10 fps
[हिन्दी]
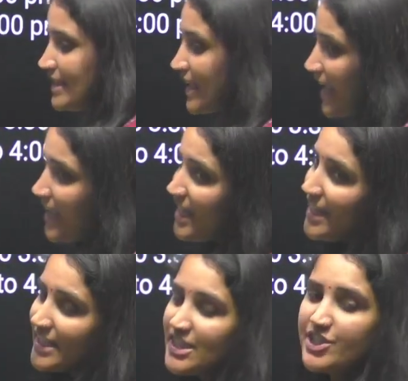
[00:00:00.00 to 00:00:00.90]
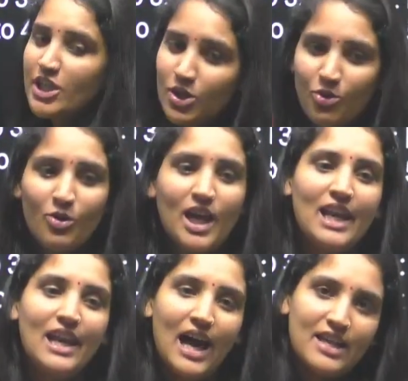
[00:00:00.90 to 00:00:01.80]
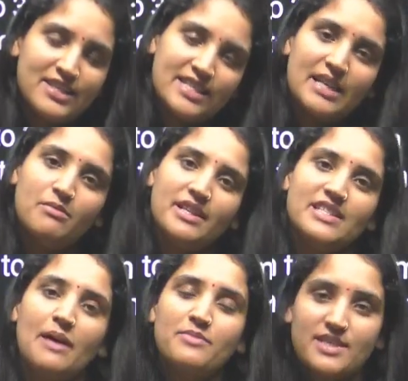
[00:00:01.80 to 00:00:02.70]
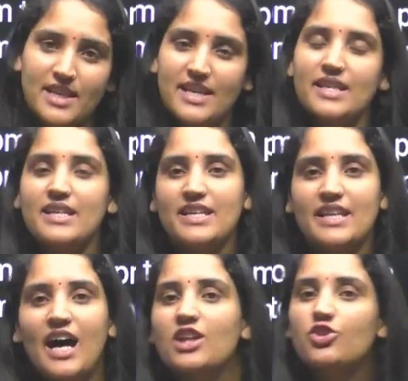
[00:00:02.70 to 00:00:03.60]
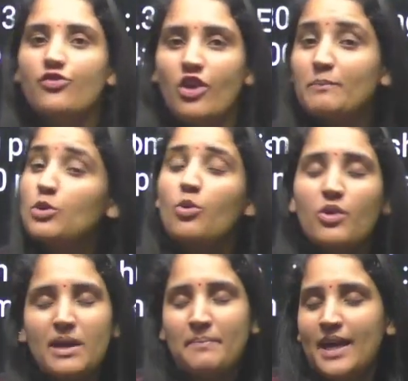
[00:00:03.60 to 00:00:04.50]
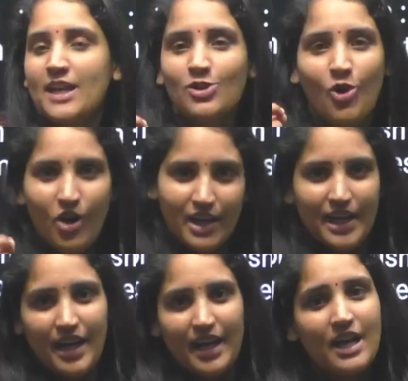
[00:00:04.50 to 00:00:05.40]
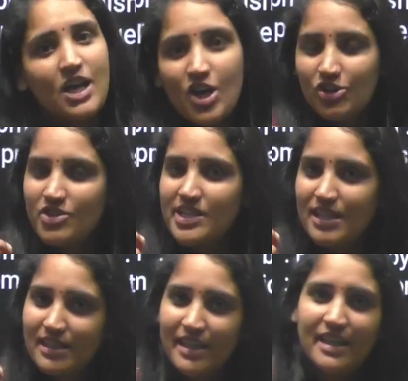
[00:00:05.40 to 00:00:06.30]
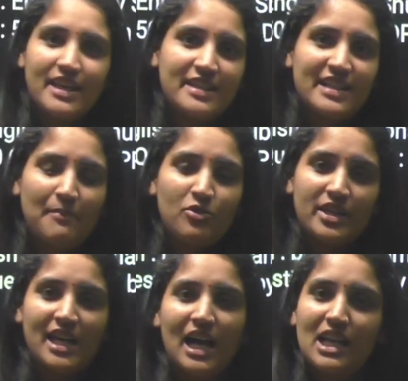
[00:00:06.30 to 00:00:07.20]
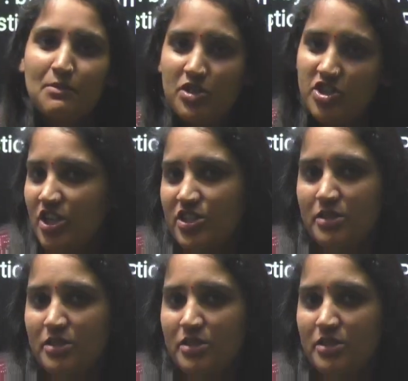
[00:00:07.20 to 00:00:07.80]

है कि जिन लोगों का लास्ट टाइम एग्ज़ाम सही नहीं रहा तो वो आप थोड़ी मेहनत और कर लें तो जल्द ही एग्ज़ाम को निकालने में सक्षम